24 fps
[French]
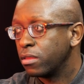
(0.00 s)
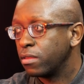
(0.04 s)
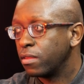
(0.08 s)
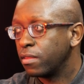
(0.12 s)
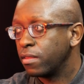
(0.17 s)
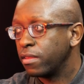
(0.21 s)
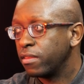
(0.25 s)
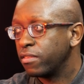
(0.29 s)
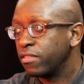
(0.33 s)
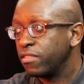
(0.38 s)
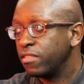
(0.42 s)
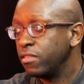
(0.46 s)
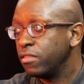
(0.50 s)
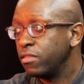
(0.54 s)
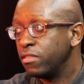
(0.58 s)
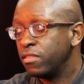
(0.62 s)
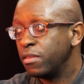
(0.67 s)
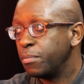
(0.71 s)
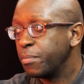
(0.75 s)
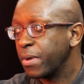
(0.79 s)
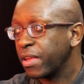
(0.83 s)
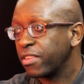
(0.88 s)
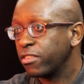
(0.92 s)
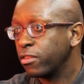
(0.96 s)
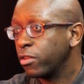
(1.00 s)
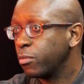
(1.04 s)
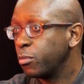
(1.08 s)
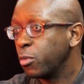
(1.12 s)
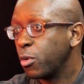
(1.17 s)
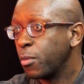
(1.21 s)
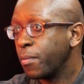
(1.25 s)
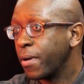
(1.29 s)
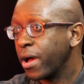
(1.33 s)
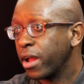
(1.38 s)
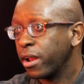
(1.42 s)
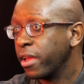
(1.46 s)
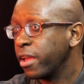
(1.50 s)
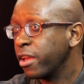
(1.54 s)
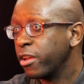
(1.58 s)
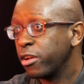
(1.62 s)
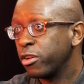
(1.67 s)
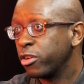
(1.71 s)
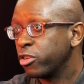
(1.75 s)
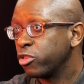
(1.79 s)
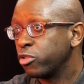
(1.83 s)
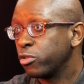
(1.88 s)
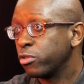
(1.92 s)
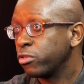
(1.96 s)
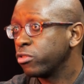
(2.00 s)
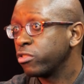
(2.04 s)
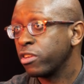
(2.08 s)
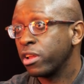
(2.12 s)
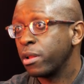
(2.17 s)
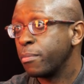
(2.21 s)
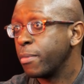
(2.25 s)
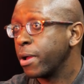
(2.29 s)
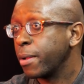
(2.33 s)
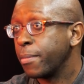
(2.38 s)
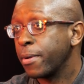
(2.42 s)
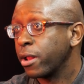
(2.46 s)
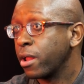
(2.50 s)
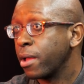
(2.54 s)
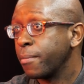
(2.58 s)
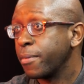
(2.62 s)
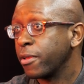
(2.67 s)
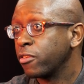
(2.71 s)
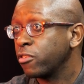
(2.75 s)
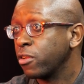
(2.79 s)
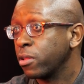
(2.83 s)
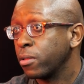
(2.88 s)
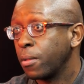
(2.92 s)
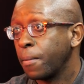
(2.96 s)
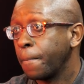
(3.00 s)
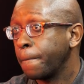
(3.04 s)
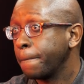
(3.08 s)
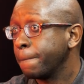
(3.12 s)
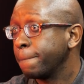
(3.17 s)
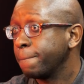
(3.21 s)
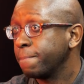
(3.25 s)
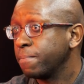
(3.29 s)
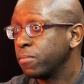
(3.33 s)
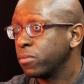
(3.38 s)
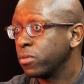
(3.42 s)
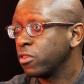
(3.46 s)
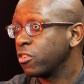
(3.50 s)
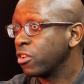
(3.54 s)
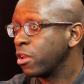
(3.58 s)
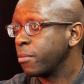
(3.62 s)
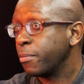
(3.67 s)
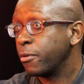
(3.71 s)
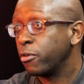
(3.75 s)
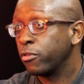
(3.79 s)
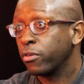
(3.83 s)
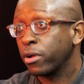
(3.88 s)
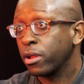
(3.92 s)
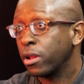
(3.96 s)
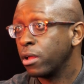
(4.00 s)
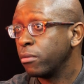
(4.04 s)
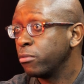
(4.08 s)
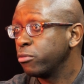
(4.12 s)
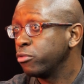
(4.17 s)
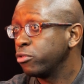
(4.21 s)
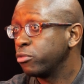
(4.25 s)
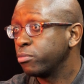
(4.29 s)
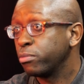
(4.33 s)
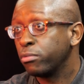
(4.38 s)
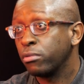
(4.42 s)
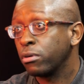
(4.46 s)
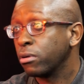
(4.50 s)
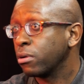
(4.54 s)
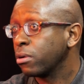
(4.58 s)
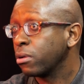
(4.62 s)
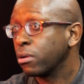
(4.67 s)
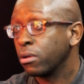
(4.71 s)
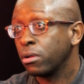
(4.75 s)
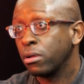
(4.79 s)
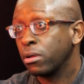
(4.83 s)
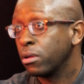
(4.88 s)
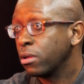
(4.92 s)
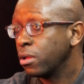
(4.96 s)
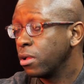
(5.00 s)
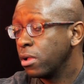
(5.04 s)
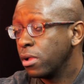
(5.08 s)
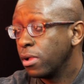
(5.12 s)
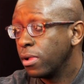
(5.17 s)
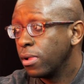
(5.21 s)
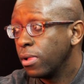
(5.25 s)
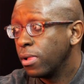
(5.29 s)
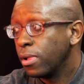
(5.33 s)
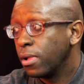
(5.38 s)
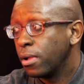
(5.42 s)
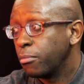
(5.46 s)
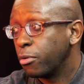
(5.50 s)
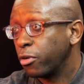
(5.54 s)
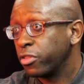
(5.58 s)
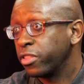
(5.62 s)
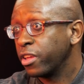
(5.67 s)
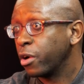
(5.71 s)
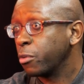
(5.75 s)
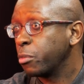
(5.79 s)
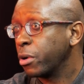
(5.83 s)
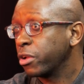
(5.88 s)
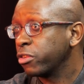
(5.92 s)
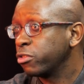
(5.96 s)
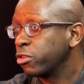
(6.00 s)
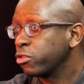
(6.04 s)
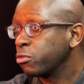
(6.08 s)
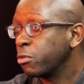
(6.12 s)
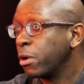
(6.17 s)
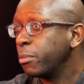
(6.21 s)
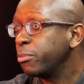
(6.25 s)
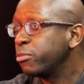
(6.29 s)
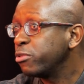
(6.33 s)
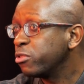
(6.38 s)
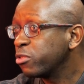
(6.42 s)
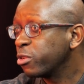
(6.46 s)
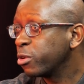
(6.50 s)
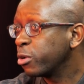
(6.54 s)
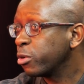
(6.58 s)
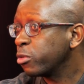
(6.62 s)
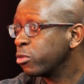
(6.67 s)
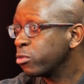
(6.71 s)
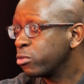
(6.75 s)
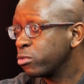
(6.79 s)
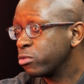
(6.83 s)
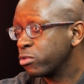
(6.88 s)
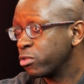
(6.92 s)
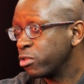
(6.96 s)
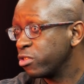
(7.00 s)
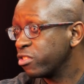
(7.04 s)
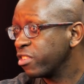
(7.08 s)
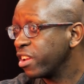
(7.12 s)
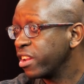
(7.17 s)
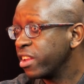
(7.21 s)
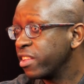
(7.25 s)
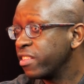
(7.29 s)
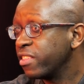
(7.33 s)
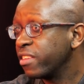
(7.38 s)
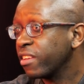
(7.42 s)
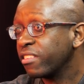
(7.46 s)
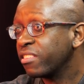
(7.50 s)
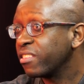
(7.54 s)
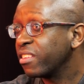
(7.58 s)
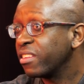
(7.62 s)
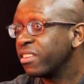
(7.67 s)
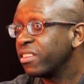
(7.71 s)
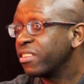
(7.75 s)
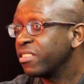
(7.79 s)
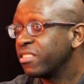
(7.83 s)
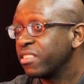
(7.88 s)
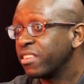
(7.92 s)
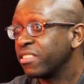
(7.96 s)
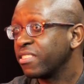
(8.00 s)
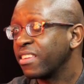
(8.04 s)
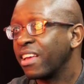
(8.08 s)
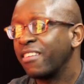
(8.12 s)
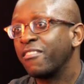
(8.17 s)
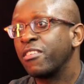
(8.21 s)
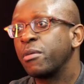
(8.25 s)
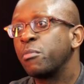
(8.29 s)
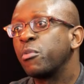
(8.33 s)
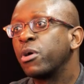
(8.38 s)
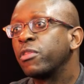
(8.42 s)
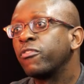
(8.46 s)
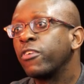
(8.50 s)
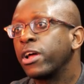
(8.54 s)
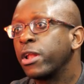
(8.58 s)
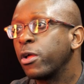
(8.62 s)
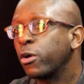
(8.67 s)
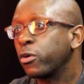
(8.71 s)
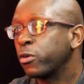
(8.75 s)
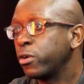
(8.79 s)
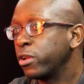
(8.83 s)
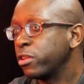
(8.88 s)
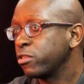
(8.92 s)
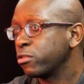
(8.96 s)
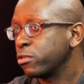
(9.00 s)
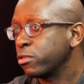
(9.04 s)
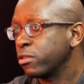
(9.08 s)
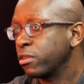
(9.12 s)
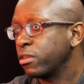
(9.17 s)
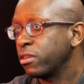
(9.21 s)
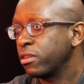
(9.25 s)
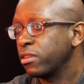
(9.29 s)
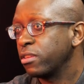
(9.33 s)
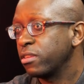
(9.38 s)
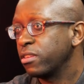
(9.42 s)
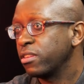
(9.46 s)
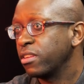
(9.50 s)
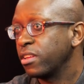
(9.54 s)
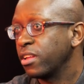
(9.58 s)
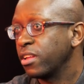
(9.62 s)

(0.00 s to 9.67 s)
c'était si, si personne me parlait, je n'allais pas parler à la personne. Mm. Je n'allais pas ouvrir la bouche pour, euh, pour dire quoi que ce soit, puisque ce que j'allais dire, c'est, ça avait moins de valeur que les autres.